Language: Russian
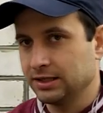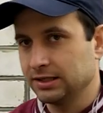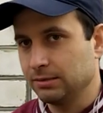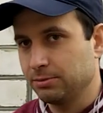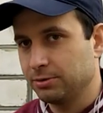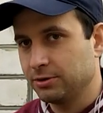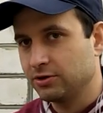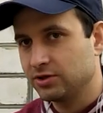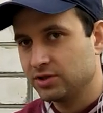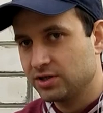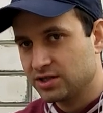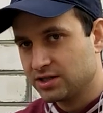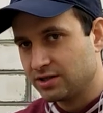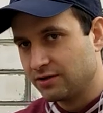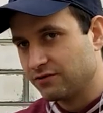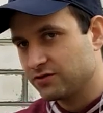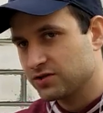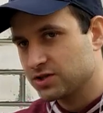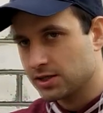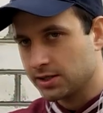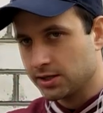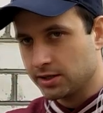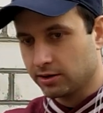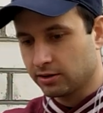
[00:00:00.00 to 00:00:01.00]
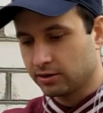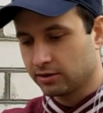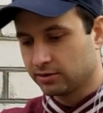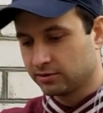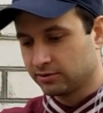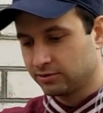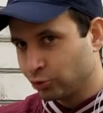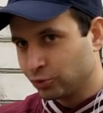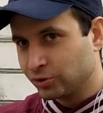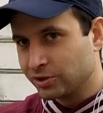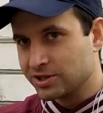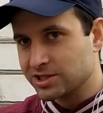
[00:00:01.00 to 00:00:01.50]
Она превратится в слик.
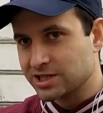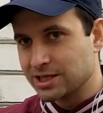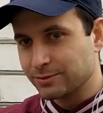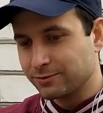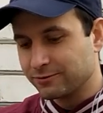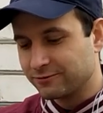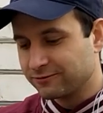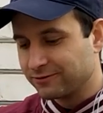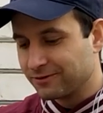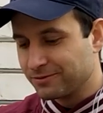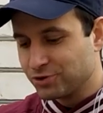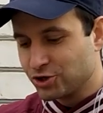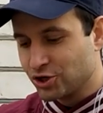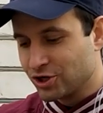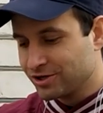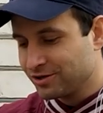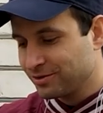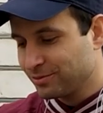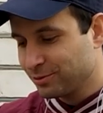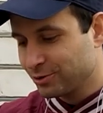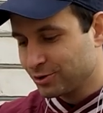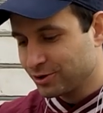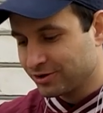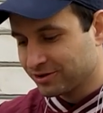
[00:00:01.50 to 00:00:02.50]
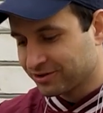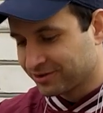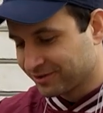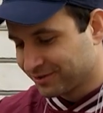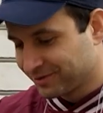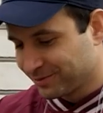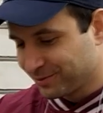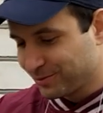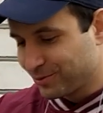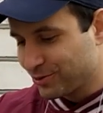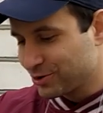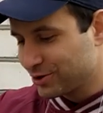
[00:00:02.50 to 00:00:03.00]
Грунтоцепов вообще не будет,
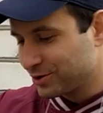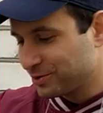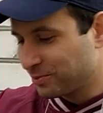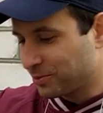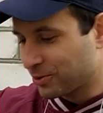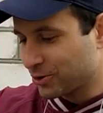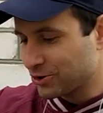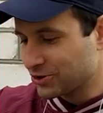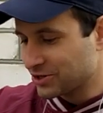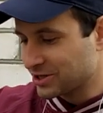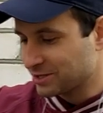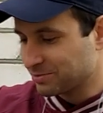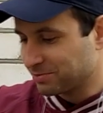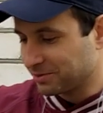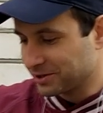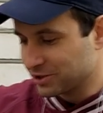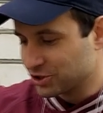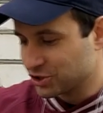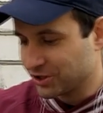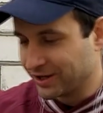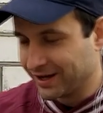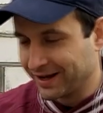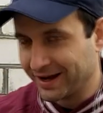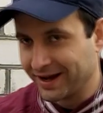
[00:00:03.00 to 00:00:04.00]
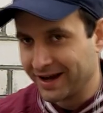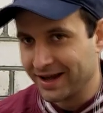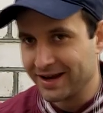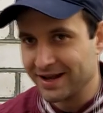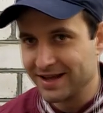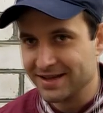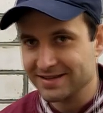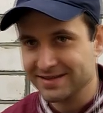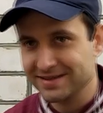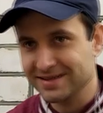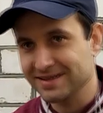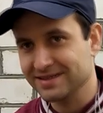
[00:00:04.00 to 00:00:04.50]
будет просто сплошная
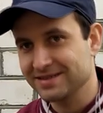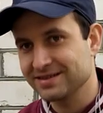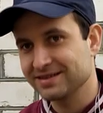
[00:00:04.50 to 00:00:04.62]
грязь